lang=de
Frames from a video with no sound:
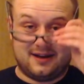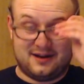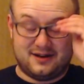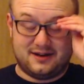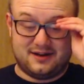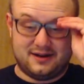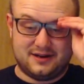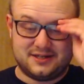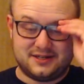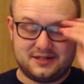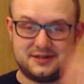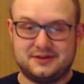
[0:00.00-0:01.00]
Oh,
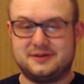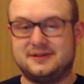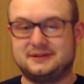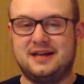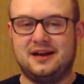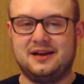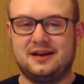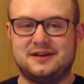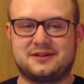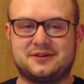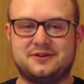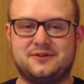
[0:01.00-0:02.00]
schön.
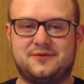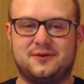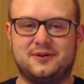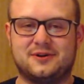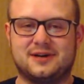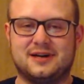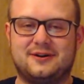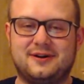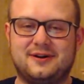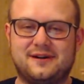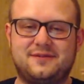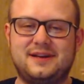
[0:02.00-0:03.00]
Dankeschön, Vorgerlonger,